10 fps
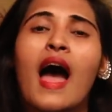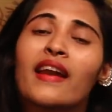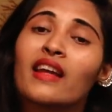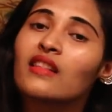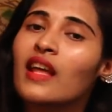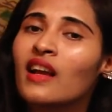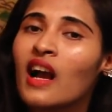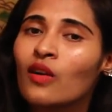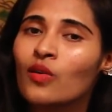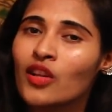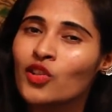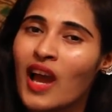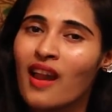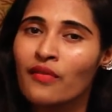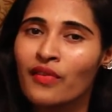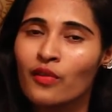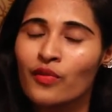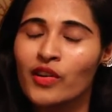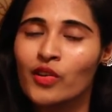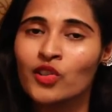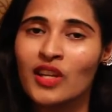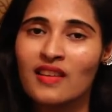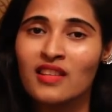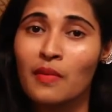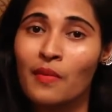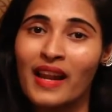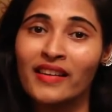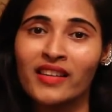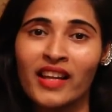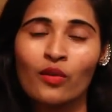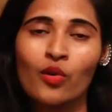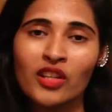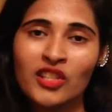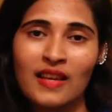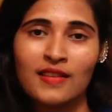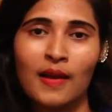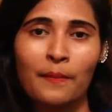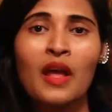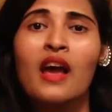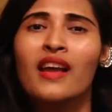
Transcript: అండ్ ఇదే కాకుండా చాలా ఫన్ వీడియోస్ చేసి మిమ్మల్ని ఎంటర్టైన్ కూడా చేస్తాం